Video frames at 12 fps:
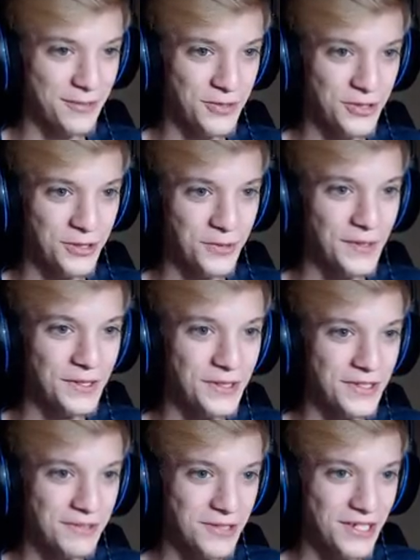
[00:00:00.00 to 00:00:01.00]
przygotowany do
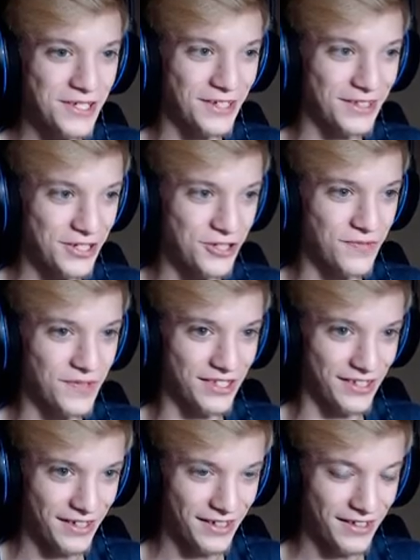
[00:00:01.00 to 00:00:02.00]
zamknięcia tych
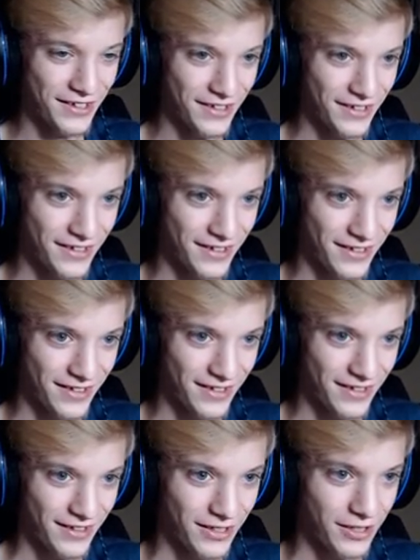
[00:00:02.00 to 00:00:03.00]
drzwi. A gdzie on
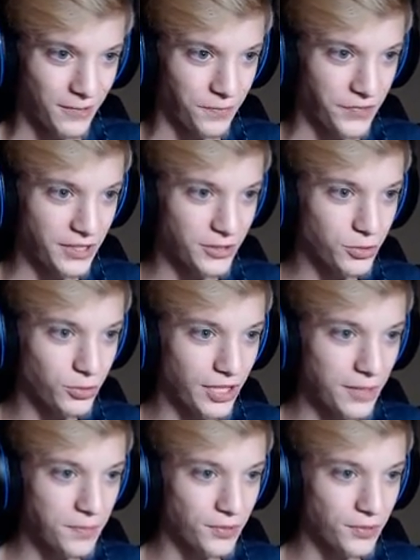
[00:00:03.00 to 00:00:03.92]
jest, bo ja go nie widzę? E, tutaj, po,